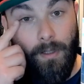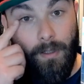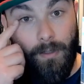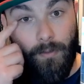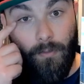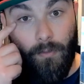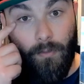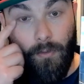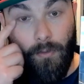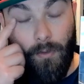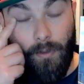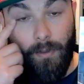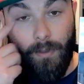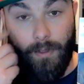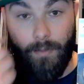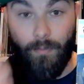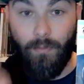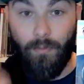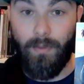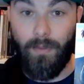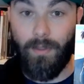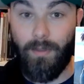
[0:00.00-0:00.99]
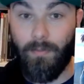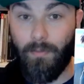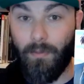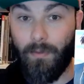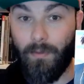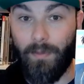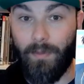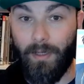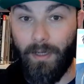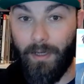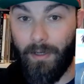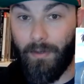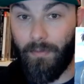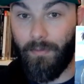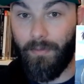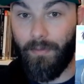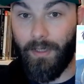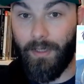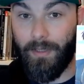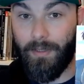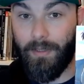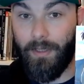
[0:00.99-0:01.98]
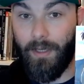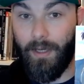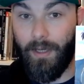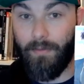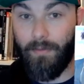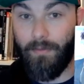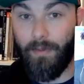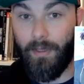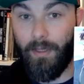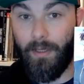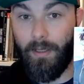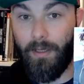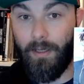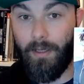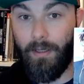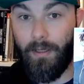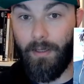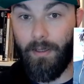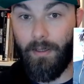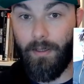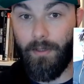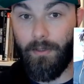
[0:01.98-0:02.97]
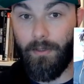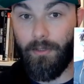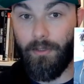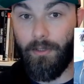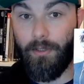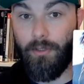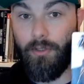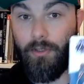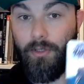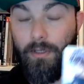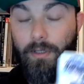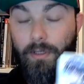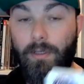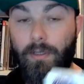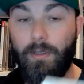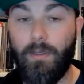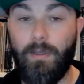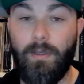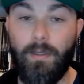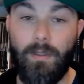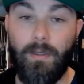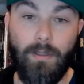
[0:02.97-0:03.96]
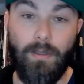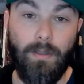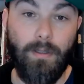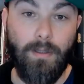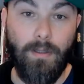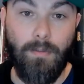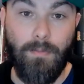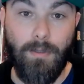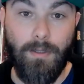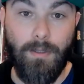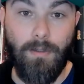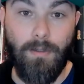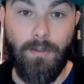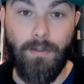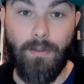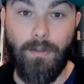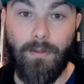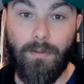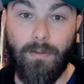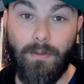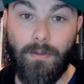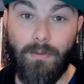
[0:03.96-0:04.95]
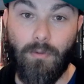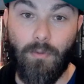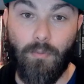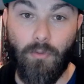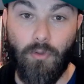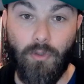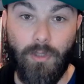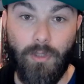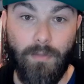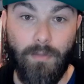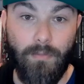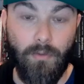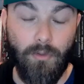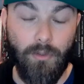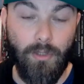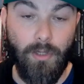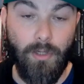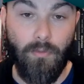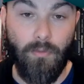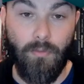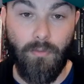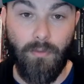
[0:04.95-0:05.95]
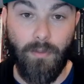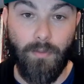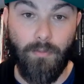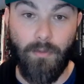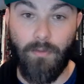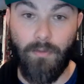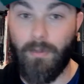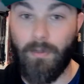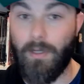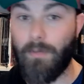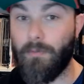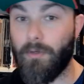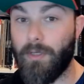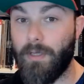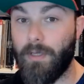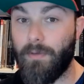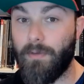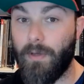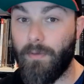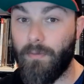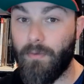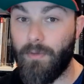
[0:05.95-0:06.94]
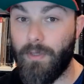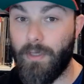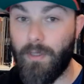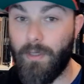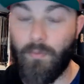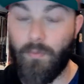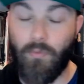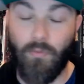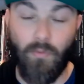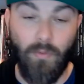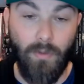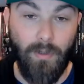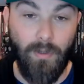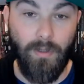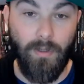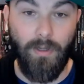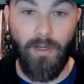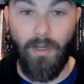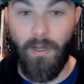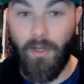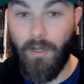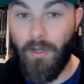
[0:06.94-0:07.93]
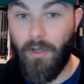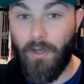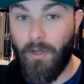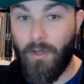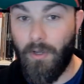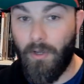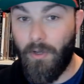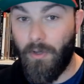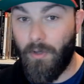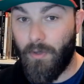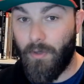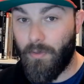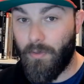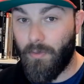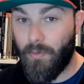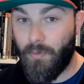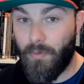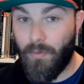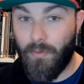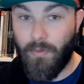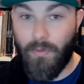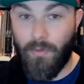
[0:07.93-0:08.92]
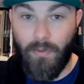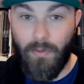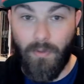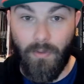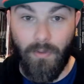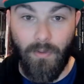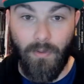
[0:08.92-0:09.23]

dedans, et puis bon bah vous verrez ce qui arrivera. Shinji qui démissionne du projet Evangelion et puis finalement qui va revenir pour d'autres